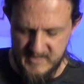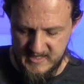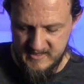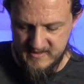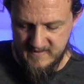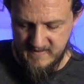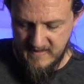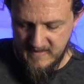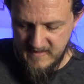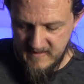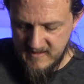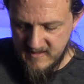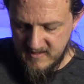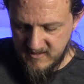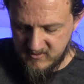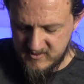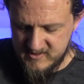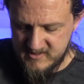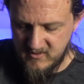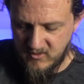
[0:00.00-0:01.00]
Mais
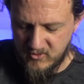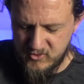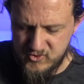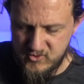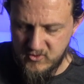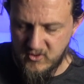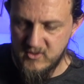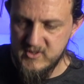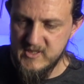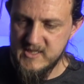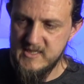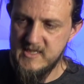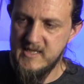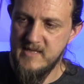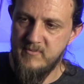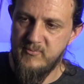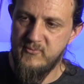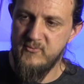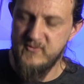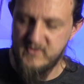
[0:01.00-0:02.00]
quand il est en jeu rock, il
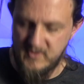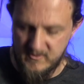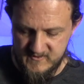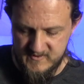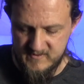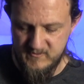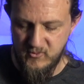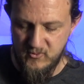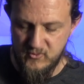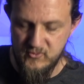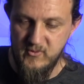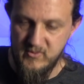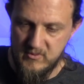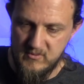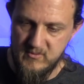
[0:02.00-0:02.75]
est plus comme beaucoup.